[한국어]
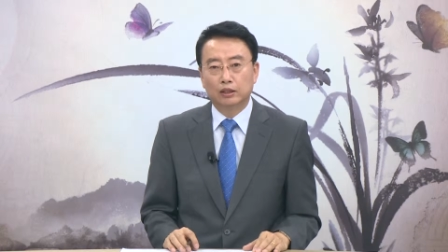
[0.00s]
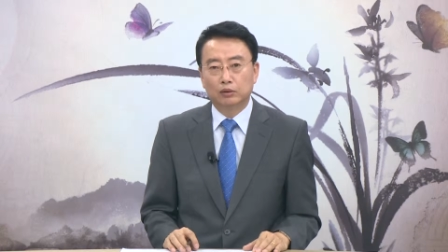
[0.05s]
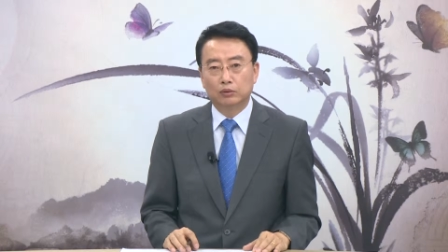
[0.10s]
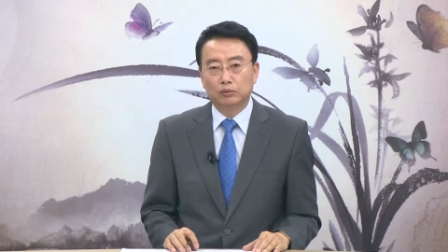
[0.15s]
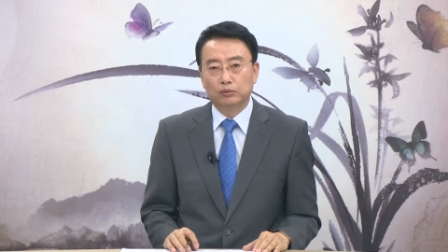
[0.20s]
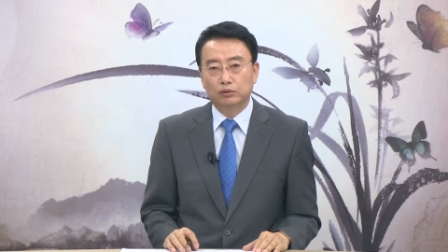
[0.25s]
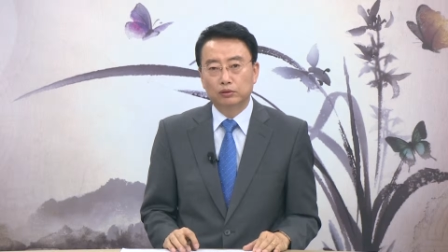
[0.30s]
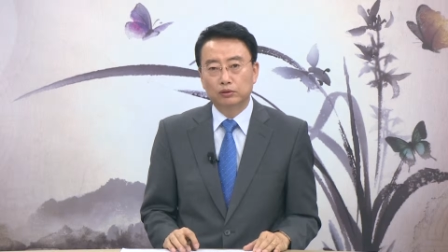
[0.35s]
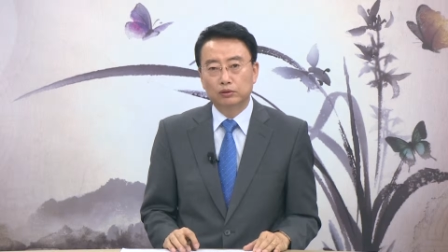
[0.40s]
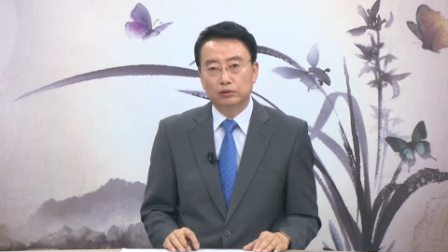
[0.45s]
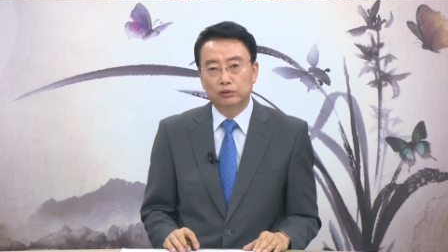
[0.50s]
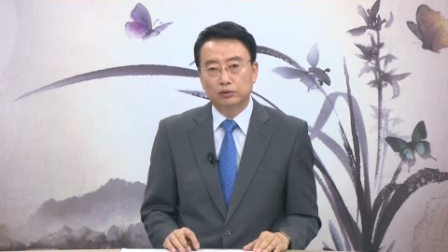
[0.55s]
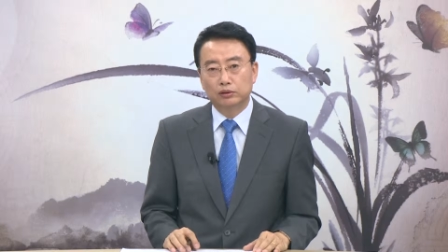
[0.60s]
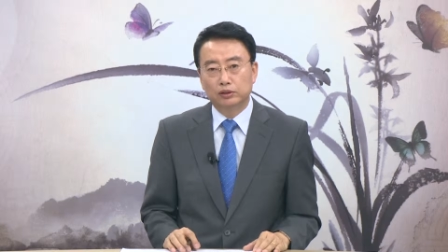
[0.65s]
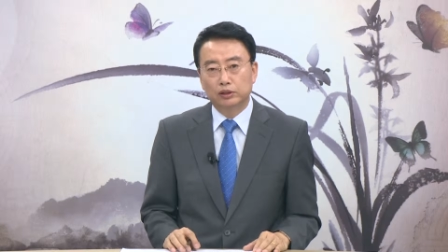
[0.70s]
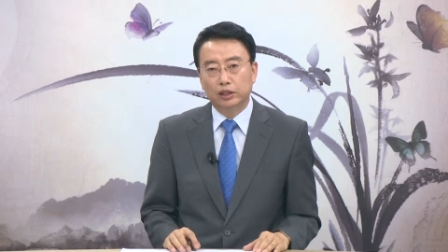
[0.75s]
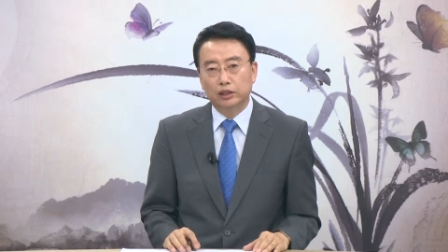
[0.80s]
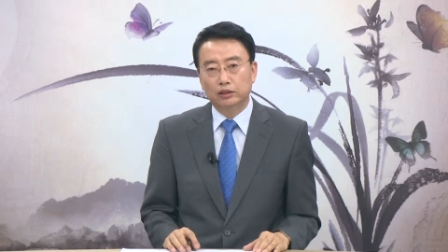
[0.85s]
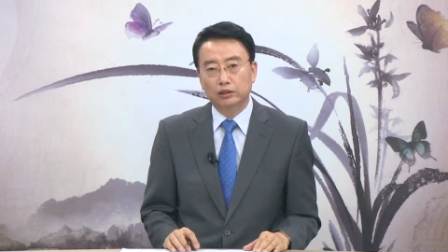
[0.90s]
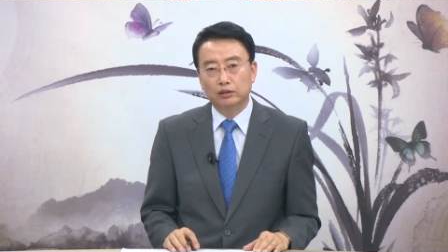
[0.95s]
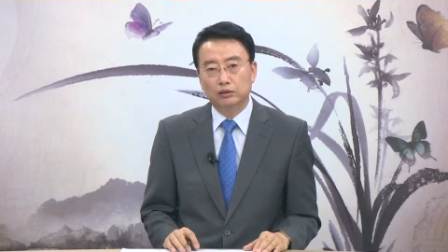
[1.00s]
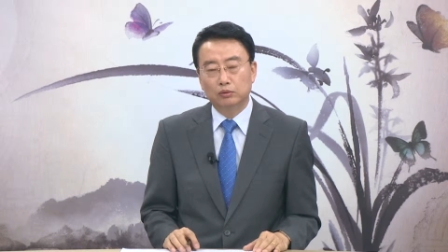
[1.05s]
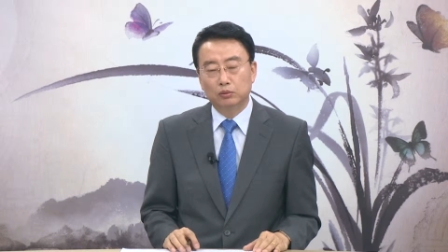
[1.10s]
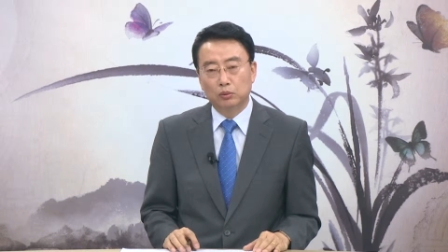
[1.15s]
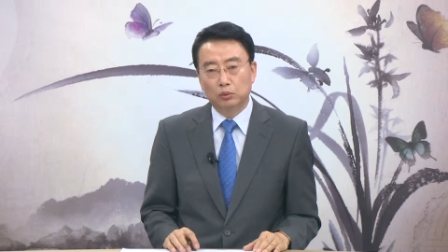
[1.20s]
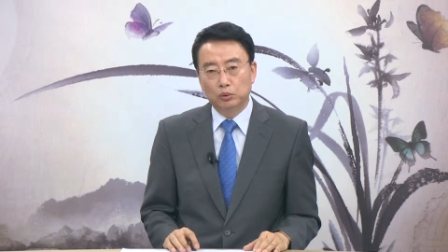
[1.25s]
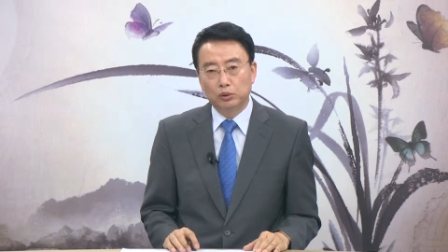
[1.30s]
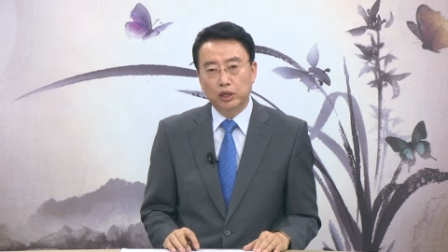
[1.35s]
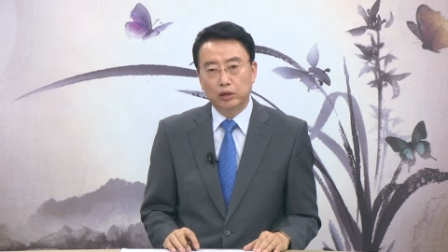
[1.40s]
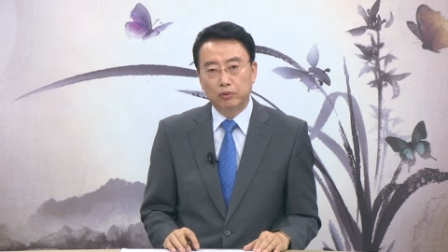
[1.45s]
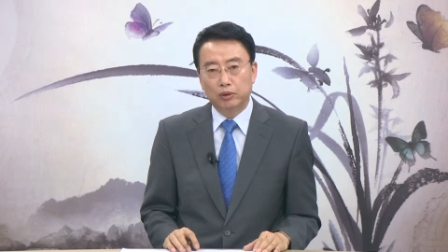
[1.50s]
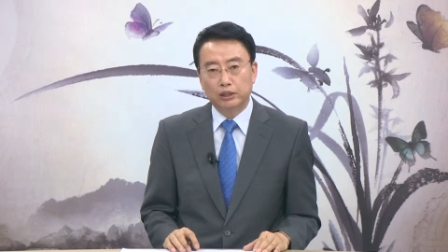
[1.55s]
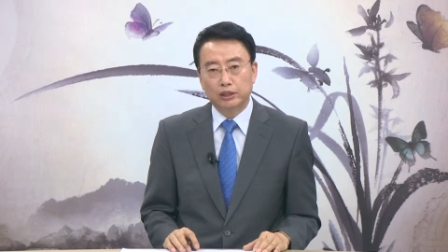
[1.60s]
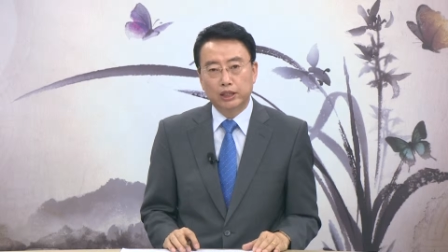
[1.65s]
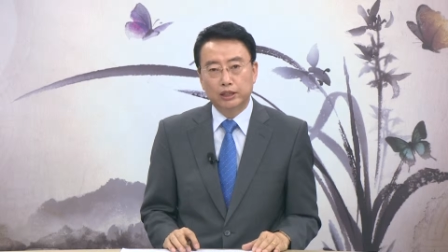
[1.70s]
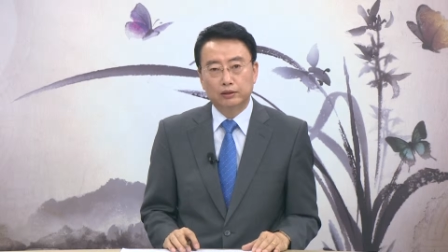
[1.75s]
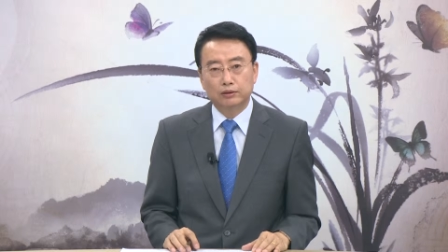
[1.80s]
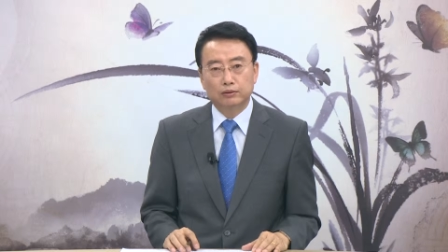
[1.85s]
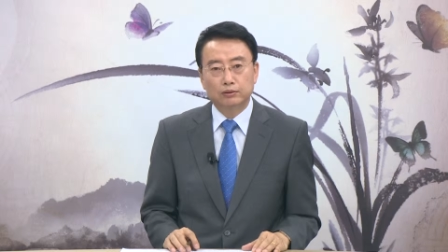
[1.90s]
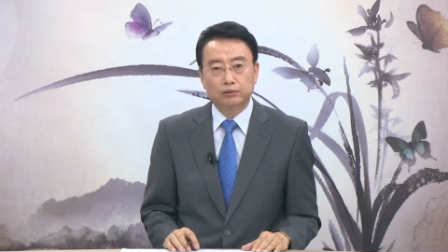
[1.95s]
오늘은 최근 5대
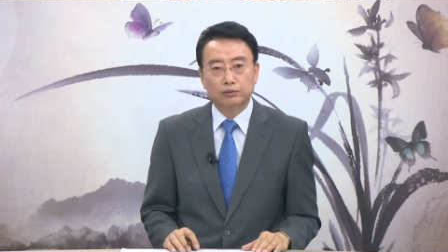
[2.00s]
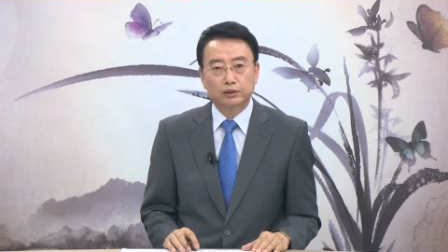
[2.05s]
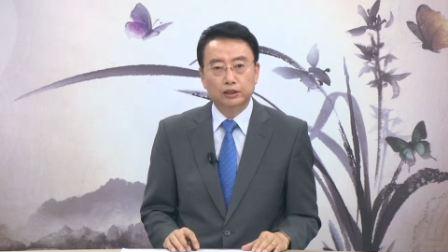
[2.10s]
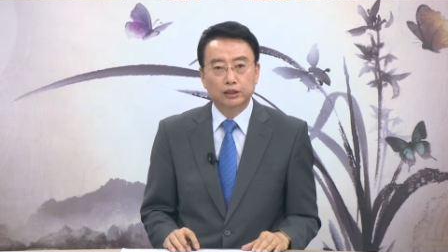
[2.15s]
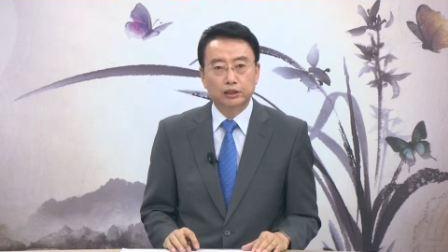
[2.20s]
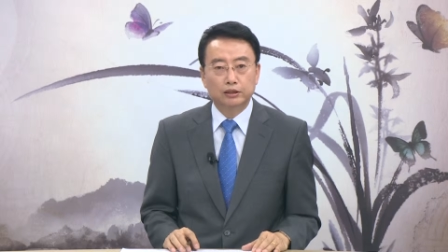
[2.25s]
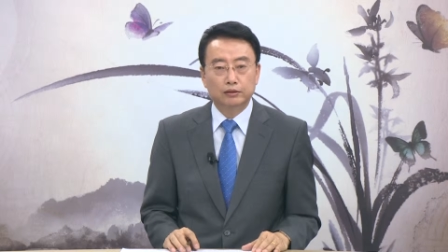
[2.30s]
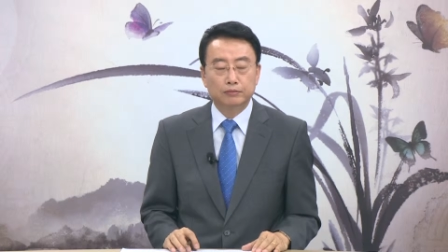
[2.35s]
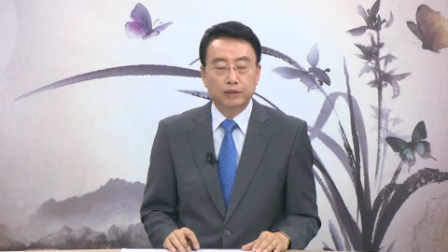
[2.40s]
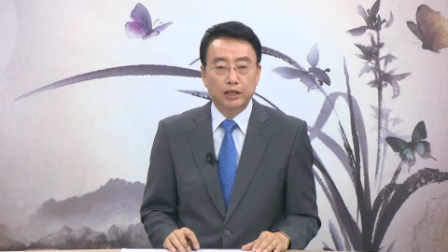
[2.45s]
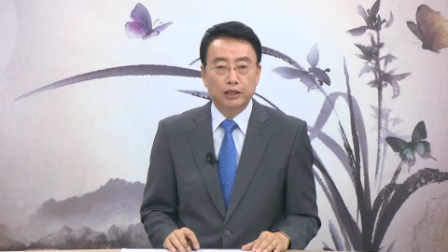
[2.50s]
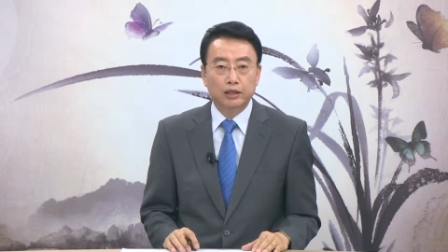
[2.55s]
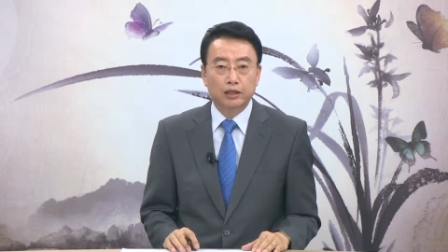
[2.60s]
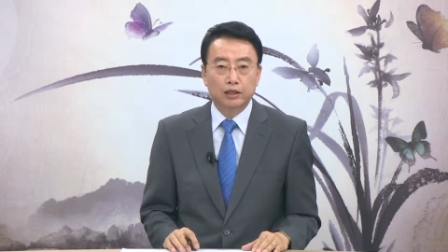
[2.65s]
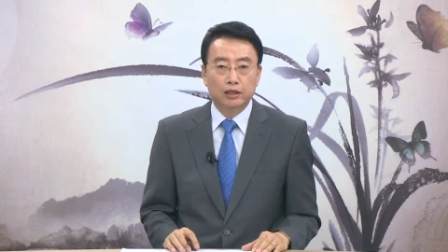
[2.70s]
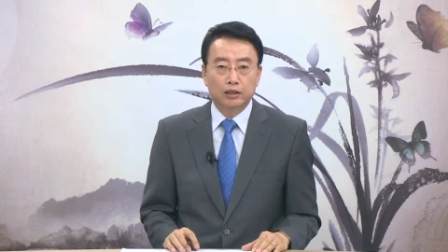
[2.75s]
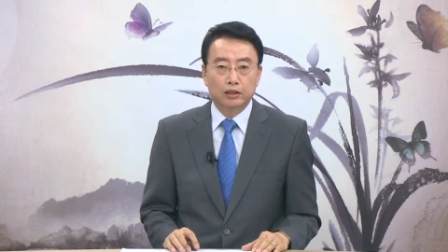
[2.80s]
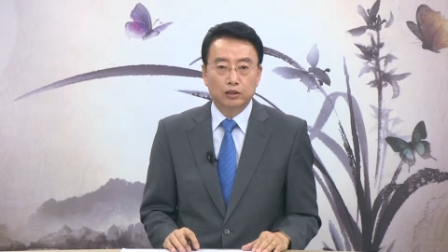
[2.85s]
회장으로 취임한